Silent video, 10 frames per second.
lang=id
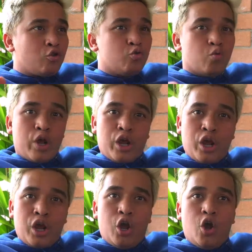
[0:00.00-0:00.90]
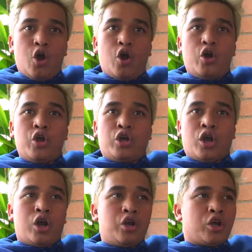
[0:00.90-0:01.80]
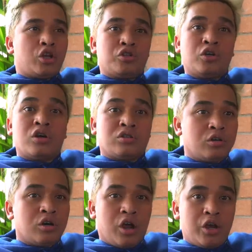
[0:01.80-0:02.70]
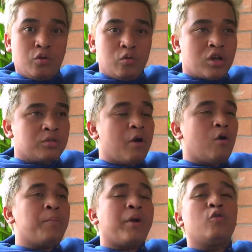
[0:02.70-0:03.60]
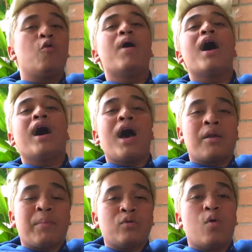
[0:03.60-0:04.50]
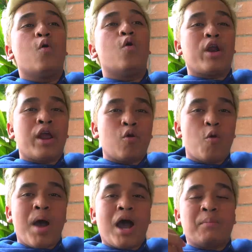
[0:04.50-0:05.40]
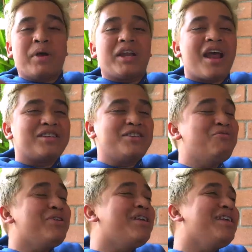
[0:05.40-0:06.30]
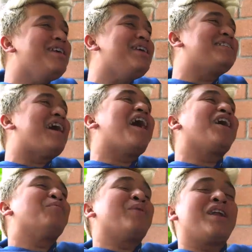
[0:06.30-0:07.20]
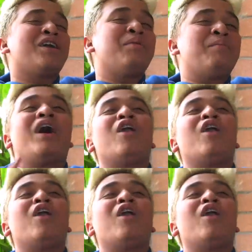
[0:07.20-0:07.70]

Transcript: cuek ikan ikan seger seger kayak gitu guys bawahnya pengen gue bakar pengen gue goreng gue makan pakai nasi widih cakep karena kan memang